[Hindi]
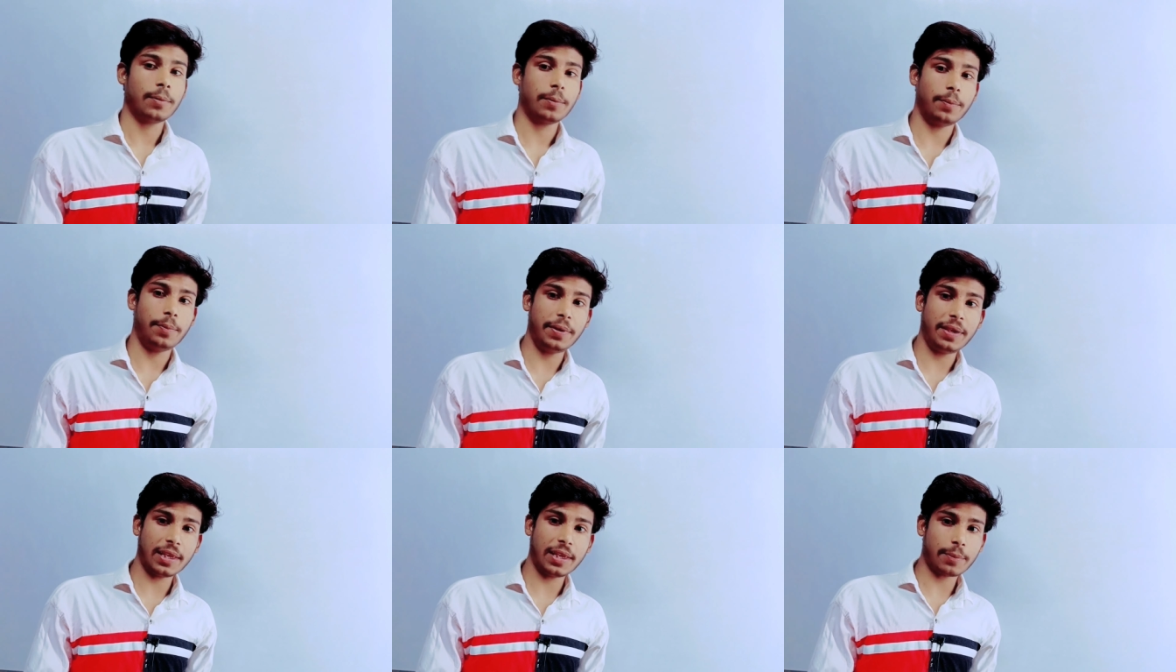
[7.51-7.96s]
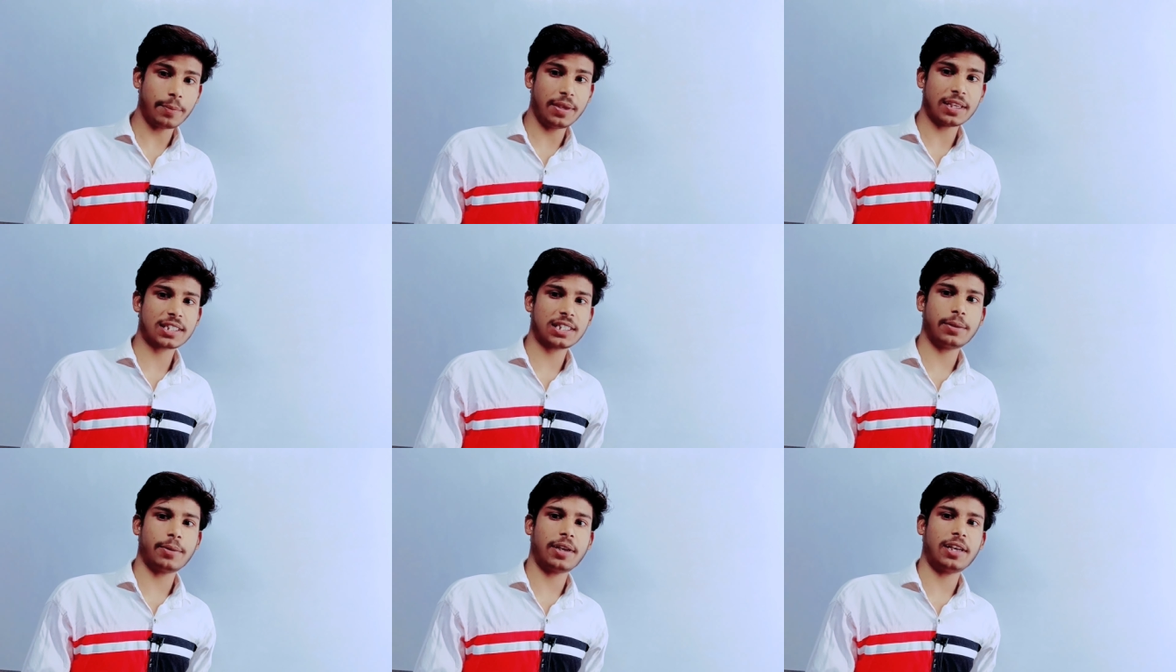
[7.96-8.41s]
बीए
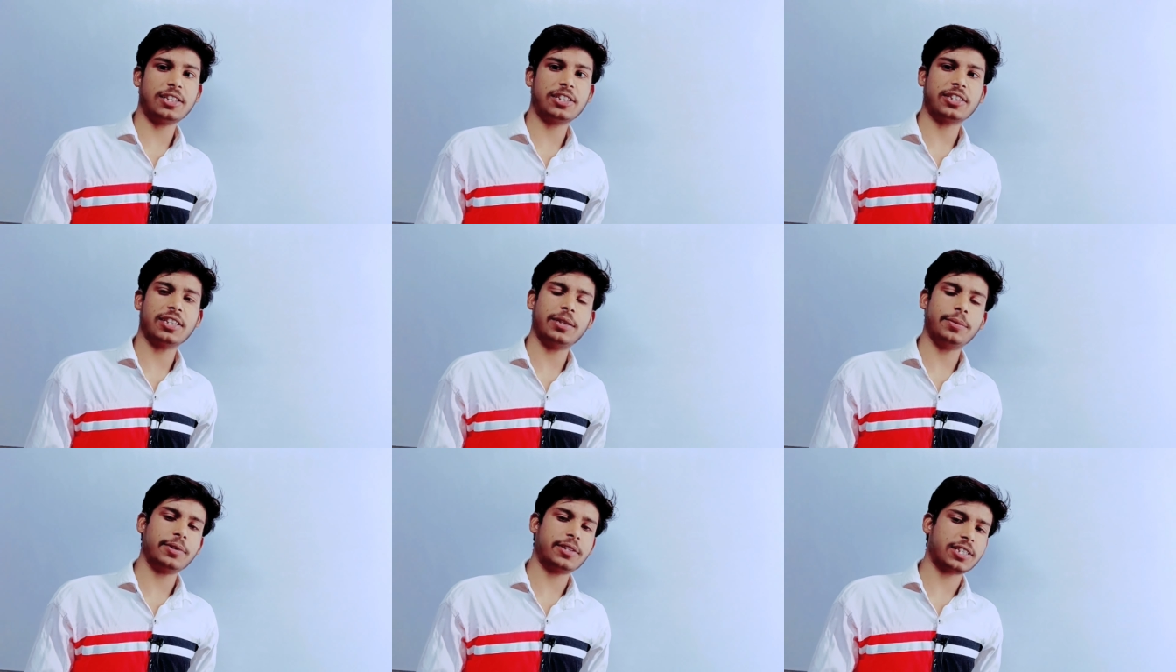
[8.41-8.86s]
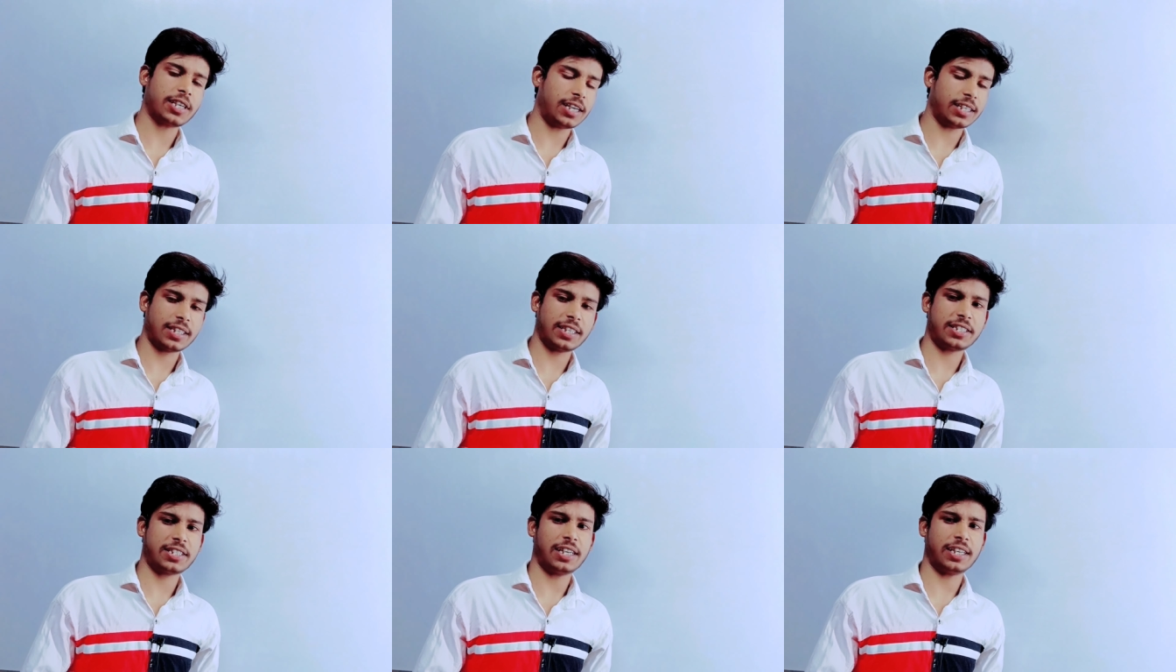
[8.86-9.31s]
बीएससी वाले जितने भी
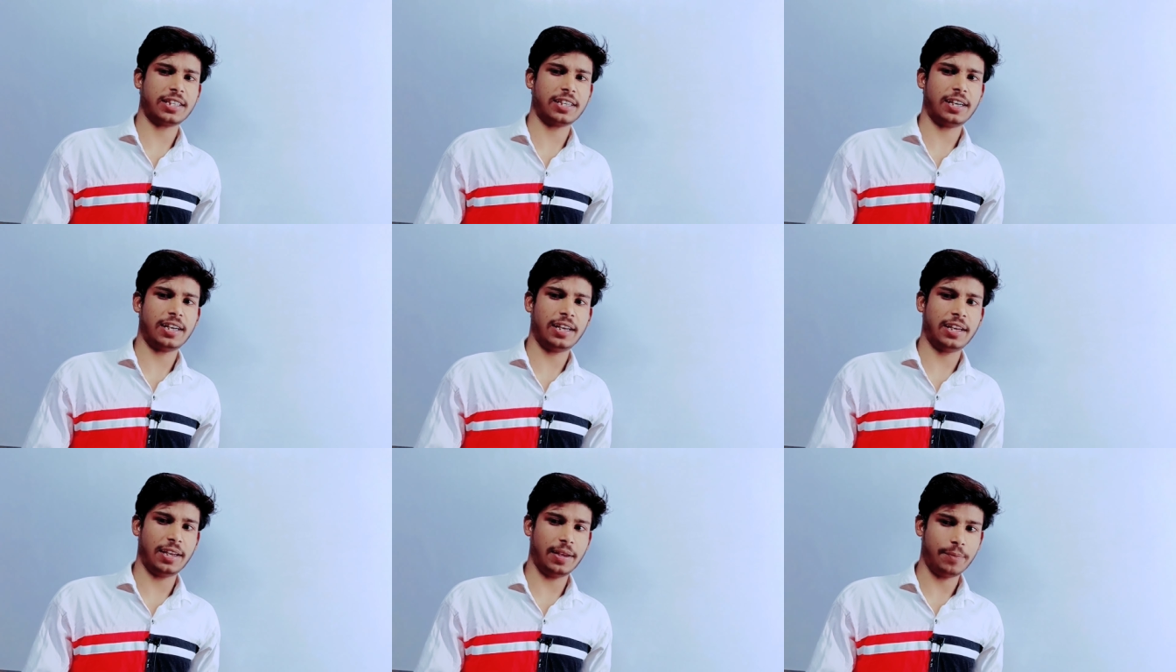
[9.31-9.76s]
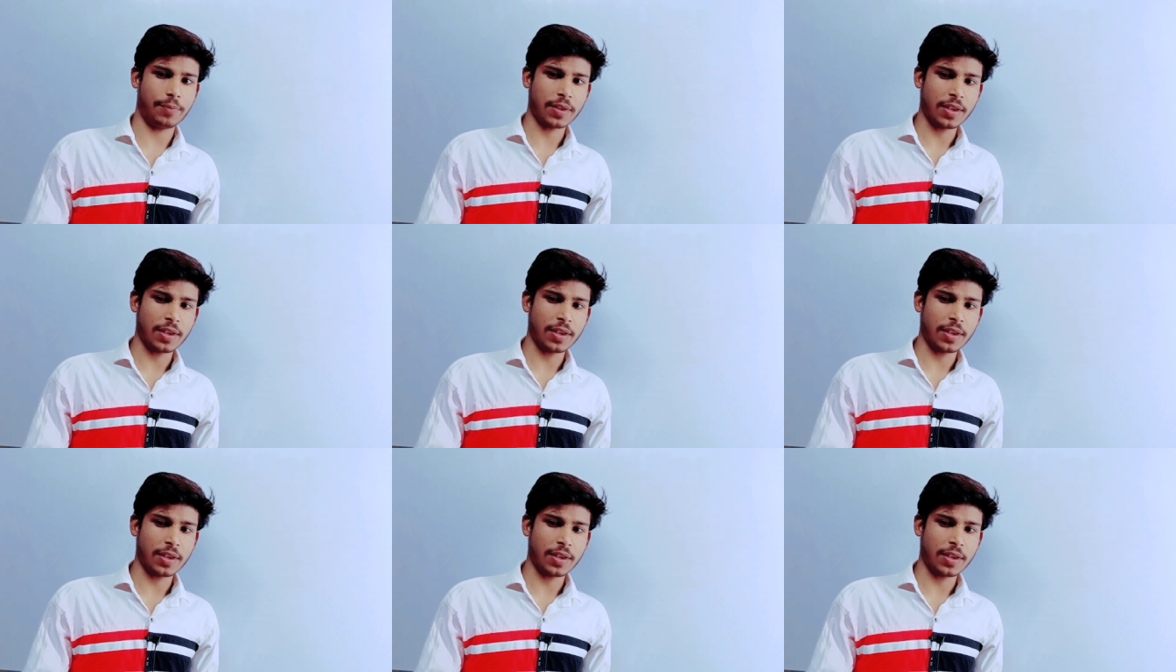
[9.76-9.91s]
छात्र छात्राएं हैं